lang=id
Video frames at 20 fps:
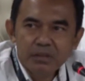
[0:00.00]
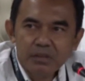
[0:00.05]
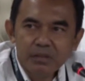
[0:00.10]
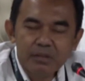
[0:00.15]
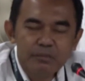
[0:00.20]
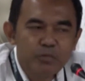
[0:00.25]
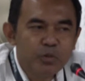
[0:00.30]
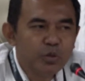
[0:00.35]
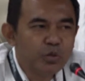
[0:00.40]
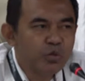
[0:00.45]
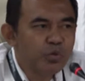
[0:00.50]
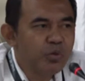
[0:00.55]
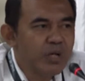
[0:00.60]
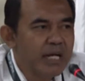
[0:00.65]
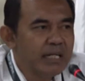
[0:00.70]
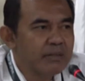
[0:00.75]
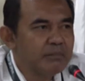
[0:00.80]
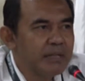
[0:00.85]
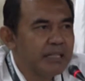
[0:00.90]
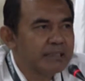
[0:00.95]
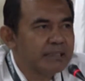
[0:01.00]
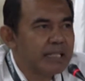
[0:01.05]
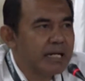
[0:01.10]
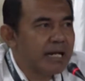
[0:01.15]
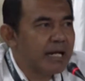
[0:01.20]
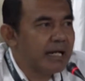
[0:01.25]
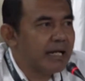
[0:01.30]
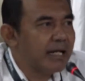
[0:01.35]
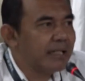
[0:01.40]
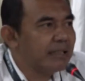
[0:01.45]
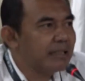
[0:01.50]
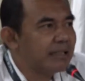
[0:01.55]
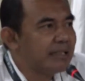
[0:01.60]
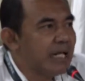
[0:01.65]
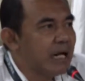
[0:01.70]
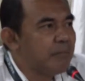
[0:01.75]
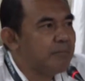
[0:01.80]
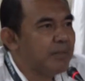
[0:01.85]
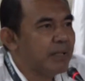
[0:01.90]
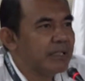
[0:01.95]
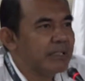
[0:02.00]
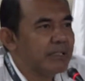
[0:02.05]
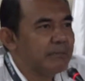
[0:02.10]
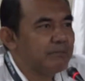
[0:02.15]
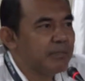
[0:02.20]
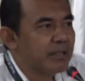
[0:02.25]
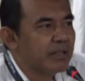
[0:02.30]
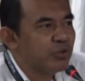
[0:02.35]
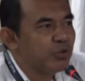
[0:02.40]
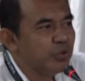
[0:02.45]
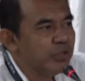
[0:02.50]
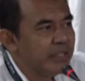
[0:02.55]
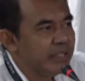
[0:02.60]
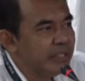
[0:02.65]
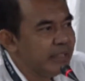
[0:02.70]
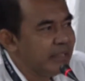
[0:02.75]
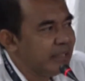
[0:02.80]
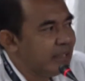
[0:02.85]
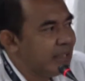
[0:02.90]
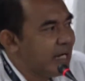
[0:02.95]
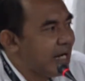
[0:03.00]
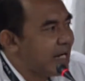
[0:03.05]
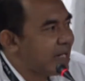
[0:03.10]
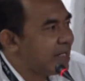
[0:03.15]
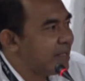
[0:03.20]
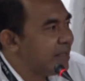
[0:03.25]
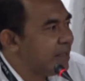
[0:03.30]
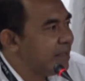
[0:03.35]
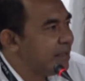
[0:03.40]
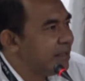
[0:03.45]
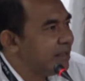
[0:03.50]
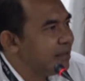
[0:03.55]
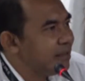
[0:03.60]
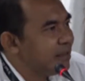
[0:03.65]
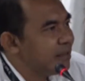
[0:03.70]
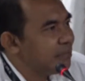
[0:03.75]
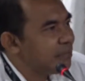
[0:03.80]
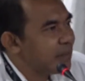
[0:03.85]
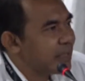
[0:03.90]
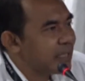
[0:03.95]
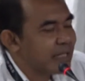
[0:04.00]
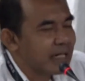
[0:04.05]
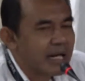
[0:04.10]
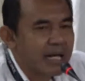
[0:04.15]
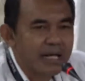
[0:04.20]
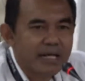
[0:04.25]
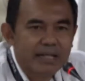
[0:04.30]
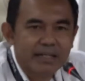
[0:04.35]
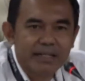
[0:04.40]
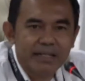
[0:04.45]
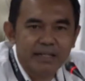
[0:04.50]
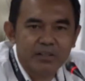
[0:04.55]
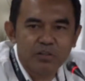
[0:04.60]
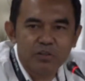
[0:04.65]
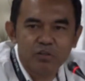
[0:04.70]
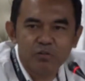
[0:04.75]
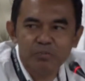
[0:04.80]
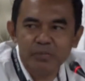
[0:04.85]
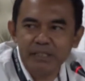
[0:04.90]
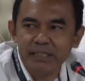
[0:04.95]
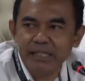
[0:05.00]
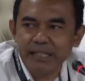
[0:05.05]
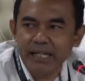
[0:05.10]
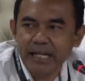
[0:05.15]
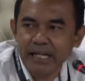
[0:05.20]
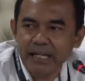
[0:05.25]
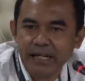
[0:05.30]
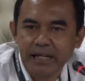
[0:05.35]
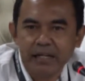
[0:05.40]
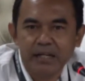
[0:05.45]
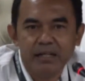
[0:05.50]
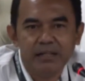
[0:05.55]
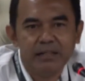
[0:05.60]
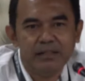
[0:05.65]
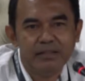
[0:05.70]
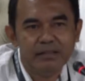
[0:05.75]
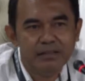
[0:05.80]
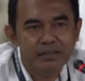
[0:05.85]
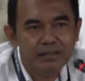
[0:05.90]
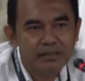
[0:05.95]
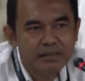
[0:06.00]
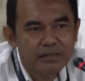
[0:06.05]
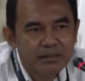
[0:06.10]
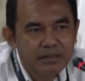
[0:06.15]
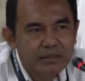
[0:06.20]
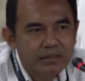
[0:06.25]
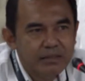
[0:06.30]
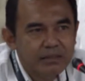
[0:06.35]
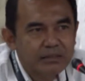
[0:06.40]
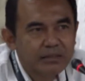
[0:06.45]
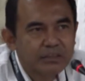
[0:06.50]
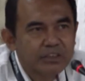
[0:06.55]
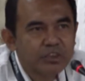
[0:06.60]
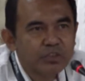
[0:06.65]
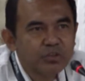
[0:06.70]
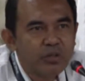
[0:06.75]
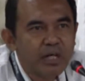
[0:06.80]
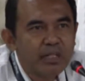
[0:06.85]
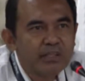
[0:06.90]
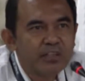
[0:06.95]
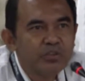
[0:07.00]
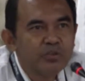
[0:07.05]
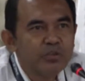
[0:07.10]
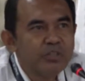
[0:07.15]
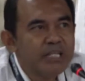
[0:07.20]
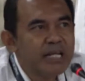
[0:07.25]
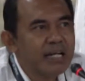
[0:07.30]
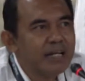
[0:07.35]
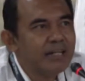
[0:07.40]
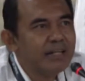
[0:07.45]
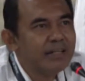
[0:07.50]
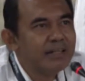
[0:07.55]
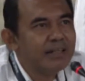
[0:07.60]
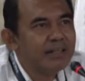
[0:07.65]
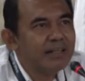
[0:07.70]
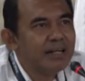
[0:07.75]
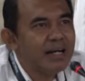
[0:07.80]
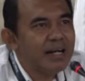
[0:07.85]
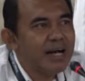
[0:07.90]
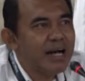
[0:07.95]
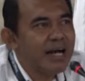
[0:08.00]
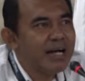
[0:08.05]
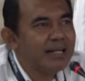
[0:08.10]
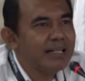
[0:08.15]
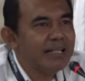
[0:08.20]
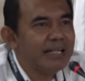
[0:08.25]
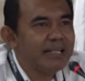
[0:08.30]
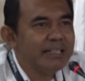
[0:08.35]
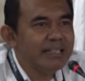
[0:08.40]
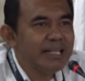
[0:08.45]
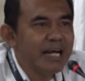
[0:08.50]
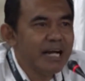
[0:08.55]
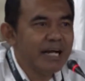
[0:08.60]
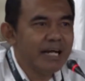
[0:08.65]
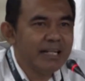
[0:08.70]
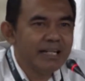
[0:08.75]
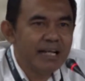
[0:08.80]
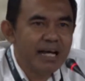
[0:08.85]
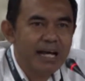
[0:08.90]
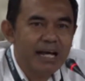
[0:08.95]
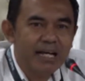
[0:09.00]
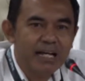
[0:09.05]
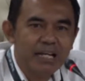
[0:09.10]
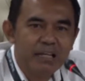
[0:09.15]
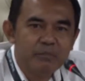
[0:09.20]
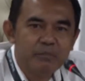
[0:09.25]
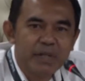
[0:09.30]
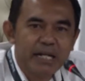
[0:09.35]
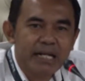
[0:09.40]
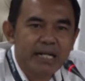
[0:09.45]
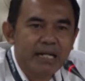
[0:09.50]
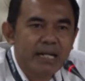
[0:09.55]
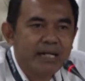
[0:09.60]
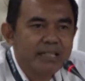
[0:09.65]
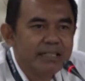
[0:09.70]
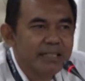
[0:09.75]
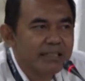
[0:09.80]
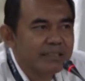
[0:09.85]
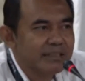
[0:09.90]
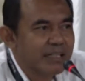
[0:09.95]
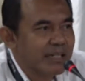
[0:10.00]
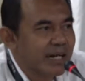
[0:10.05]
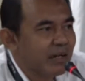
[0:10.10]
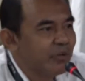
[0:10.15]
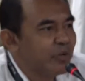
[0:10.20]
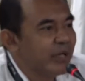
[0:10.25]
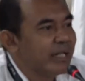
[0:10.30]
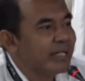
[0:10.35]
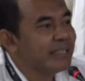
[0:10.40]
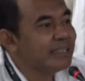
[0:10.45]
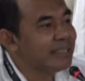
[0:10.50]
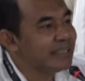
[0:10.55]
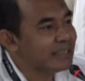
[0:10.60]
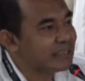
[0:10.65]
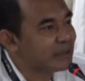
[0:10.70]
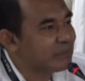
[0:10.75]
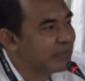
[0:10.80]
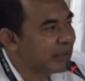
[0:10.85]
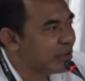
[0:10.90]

Kebutuhan masyarakat dapat dipenuhi dari pergerakan ekonomi di daerah. Sesuatu yang ada di angan-angan mereka yang terlalu elitis